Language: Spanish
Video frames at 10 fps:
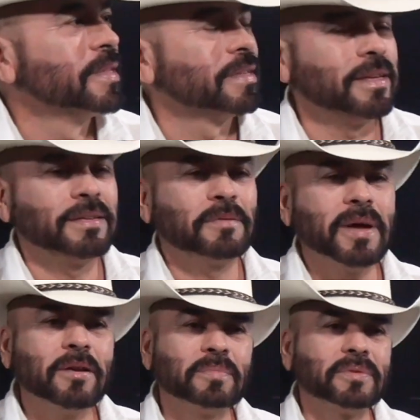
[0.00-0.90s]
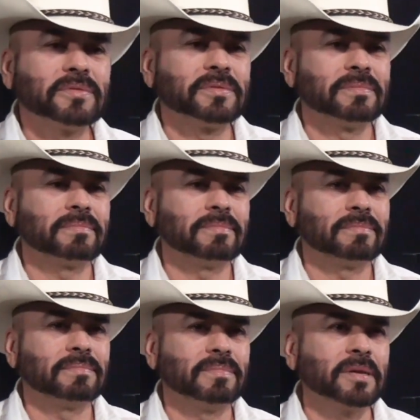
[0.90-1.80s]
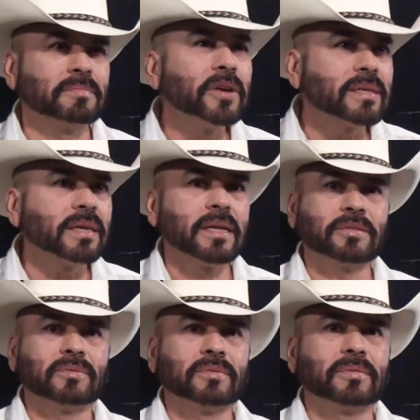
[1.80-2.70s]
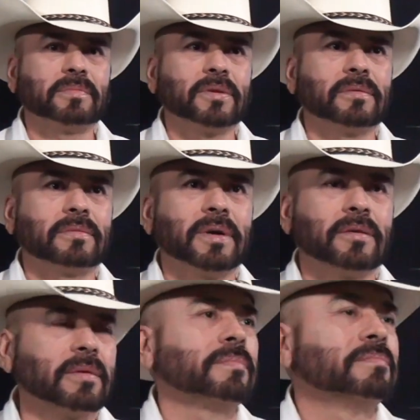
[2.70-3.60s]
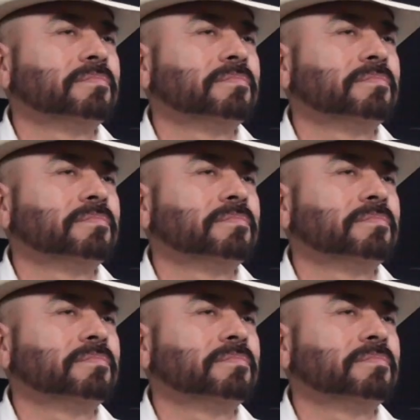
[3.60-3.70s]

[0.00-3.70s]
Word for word: Le decía, bueno, pues bueno, voy a hacer esto, pero bueno,